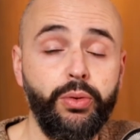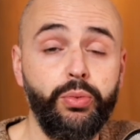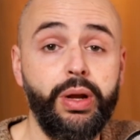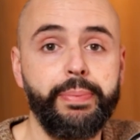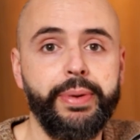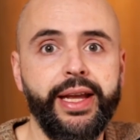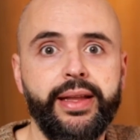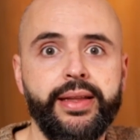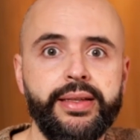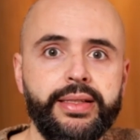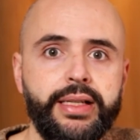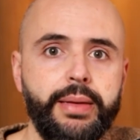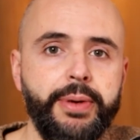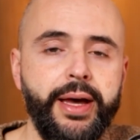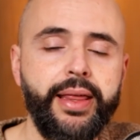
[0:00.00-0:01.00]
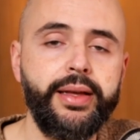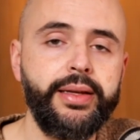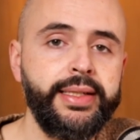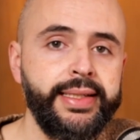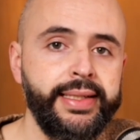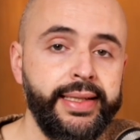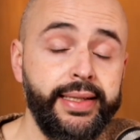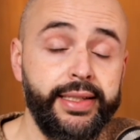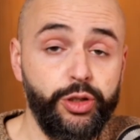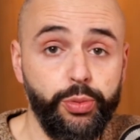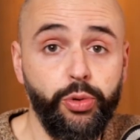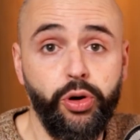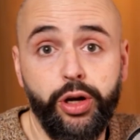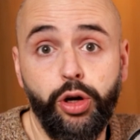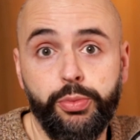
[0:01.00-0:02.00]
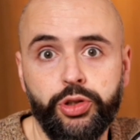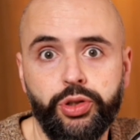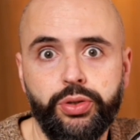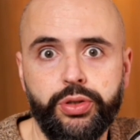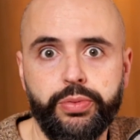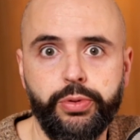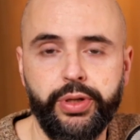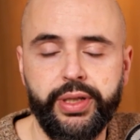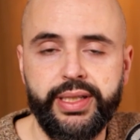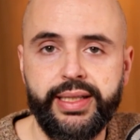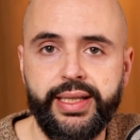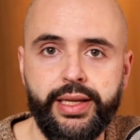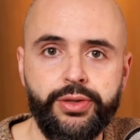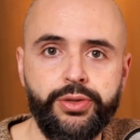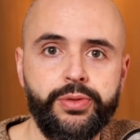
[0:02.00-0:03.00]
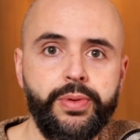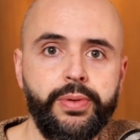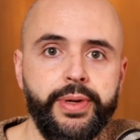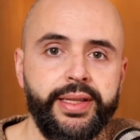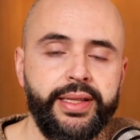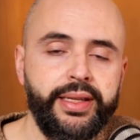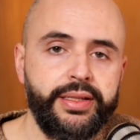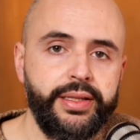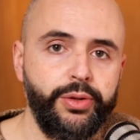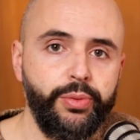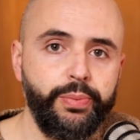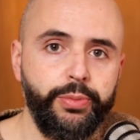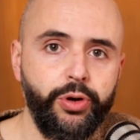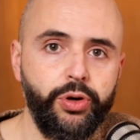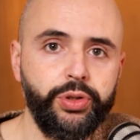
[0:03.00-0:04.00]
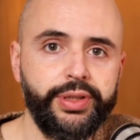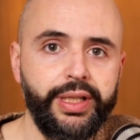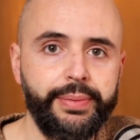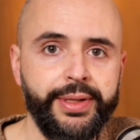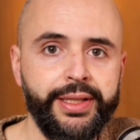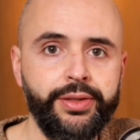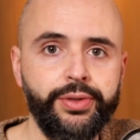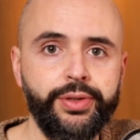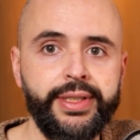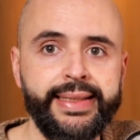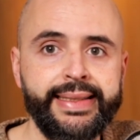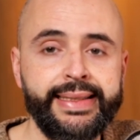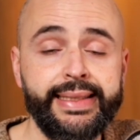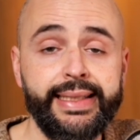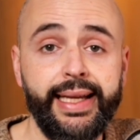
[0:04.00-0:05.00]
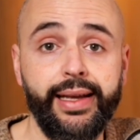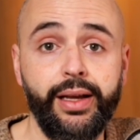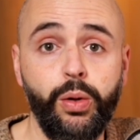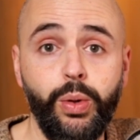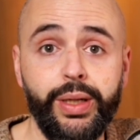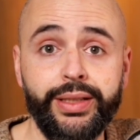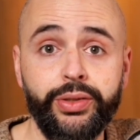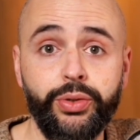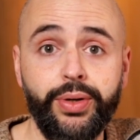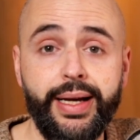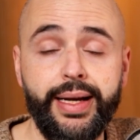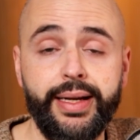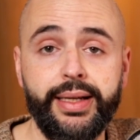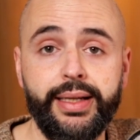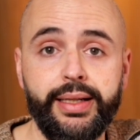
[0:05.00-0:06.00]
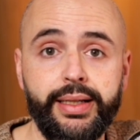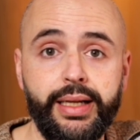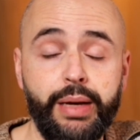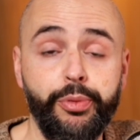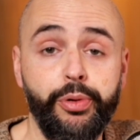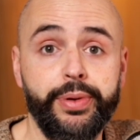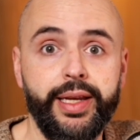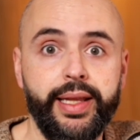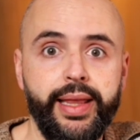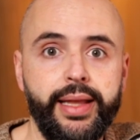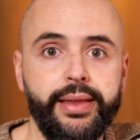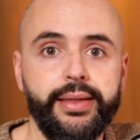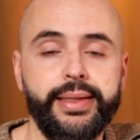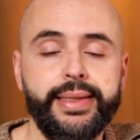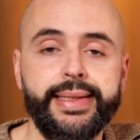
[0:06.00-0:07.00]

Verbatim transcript: Alguna pequeña escapada, que supongo que como todos, porque este año 2020 ha sido un poco tremendo en cuanto a movilidad.